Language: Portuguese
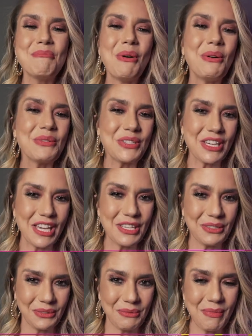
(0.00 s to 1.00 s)
Bom,
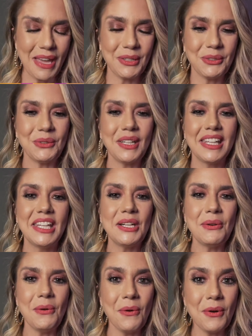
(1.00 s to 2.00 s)
gente, tudo bem? Eu tô
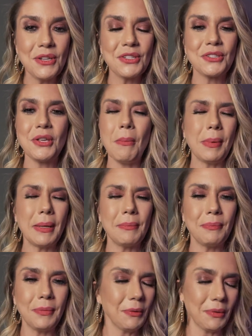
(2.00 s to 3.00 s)
aqui hoje só pra
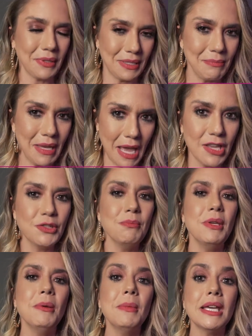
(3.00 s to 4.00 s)
assim, me
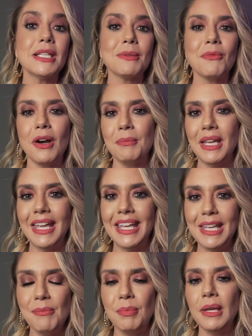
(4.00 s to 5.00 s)
redimir mesmo com a minha
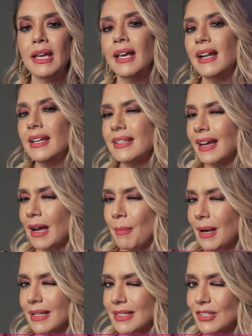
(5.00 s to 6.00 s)
equipe. Vocês
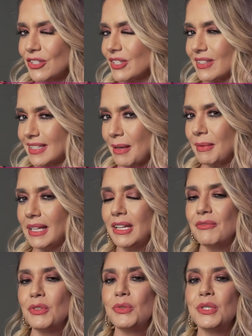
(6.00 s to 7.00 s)
acabaram assistindo, sabe,
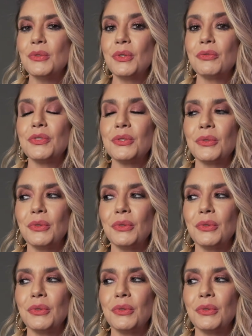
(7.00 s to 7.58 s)
aquele videozinho que eu fiz no